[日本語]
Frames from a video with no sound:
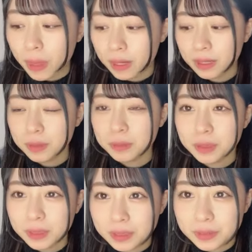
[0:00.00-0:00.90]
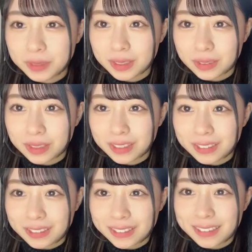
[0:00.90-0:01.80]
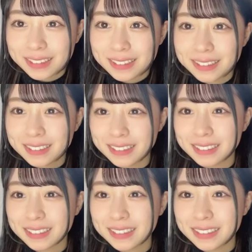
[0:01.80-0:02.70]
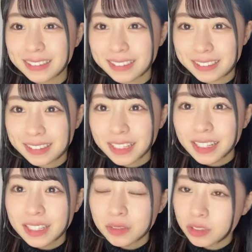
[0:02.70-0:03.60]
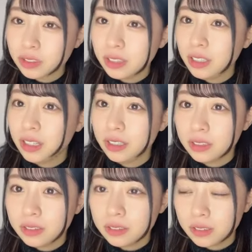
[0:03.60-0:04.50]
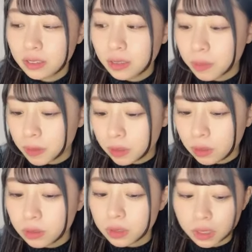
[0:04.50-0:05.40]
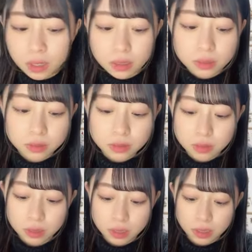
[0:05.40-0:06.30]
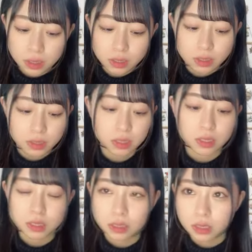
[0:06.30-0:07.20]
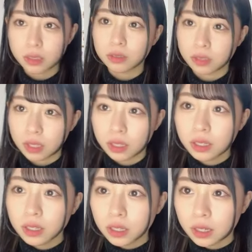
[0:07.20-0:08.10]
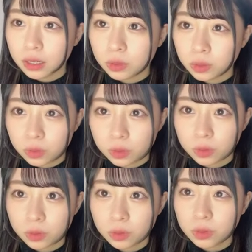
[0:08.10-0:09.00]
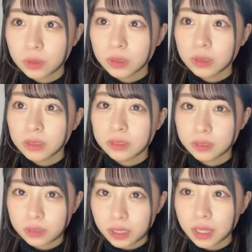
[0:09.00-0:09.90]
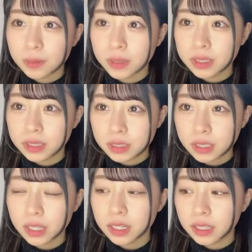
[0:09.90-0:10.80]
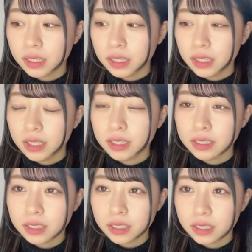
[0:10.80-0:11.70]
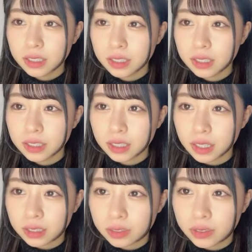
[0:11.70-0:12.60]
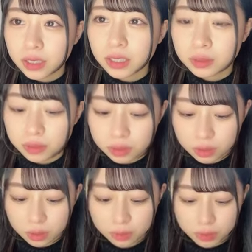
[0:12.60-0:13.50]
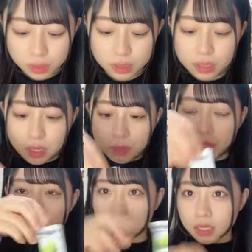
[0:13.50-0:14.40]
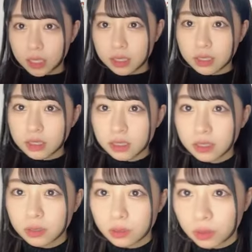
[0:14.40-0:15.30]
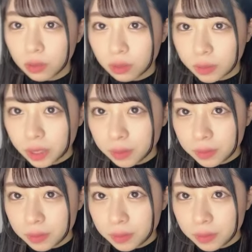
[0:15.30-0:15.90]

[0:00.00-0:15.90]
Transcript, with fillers: うアーカイブ楽しみって言わないでくださいちょっと恥ずかしいですでもそんなにはあのやっぱりトークが苦手っちゃ苦手なのであのーそんなめっちゃ話せたかって言われたらちょっと危ないです見てください今日のご褒美